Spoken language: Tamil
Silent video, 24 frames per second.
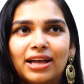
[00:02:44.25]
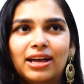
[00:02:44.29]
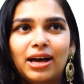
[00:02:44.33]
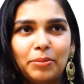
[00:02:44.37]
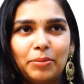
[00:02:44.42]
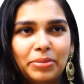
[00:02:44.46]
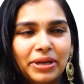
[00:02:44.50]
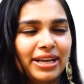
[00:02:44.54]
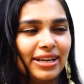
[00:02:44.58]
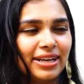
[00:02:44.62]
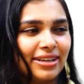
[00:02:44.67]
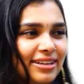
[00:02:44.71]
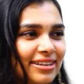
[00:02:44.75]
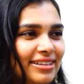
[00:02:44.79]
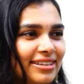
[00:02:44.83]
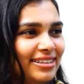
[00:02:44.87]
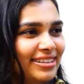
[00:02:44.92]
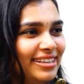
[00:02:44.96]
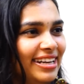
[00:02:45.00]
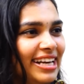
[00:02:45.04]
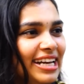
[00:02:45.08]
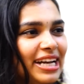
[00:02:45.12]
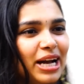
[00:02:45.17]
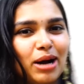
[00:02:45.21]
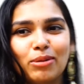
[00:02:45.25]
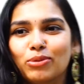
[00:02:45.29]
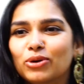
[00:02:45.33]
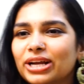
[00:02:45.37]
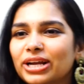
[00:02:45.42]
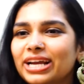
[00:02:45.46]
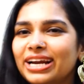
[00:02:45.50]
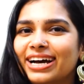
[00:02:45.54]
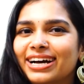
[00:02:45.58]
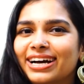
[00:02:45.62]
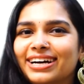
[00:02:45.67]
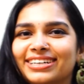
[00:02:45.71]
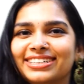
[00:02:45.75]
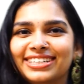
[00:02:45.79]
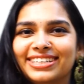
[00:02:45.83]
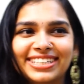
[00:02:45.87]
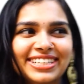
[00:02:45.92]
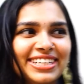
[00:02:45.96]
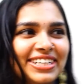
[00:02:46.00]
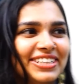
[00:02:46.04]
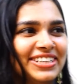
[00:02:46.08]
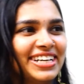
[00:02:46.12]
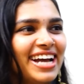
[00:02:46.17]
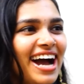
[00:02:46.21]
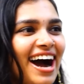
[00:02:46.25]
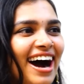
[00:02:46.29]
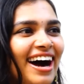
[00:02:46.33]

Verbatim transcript: அப்படியே நிக்க முடியல இடி இடி